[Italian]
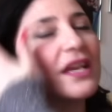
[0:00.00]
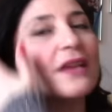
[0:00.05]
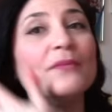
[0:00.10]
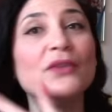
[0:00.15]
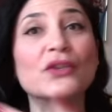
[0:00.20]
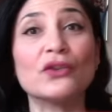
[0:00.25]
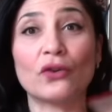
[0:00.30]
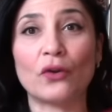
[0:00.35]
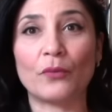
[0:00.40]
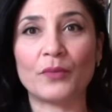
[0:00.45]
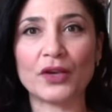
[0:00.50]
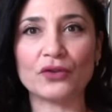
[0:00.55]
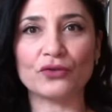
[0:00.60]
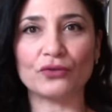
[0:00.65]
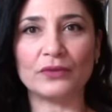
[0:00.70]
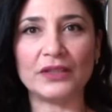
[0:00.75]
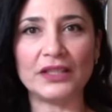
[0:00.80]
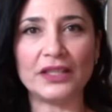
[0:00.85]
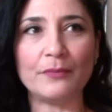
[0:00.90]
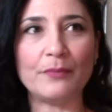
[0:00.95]
che mi sono
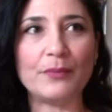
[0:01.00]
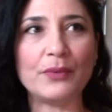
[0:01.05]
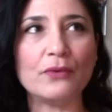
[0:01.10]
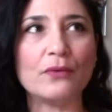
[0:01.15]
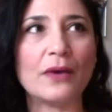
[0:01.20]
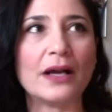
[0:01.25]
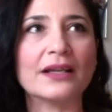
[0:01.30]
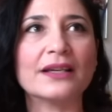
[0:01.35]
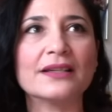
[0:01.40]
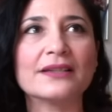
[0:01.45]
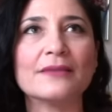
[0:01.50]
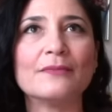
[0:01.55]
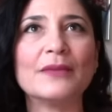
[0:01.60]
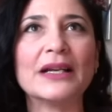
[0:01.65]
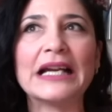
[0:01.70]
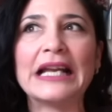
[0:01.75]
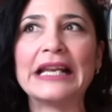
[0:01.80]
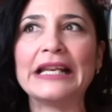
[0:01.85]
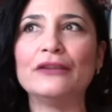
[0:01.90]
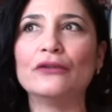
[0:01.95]
piaciuti di più anche se
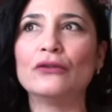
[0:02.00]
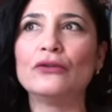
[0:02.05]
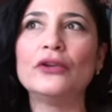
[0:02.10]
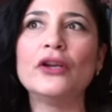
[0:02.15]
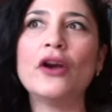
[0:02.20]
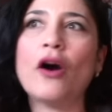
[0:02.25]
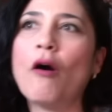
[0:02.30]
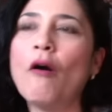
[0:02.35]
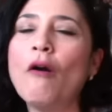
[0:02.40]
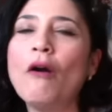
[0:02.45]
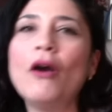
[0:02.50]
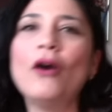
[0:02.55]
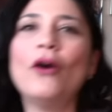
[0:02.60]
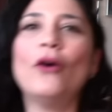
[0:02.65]
magari non li ho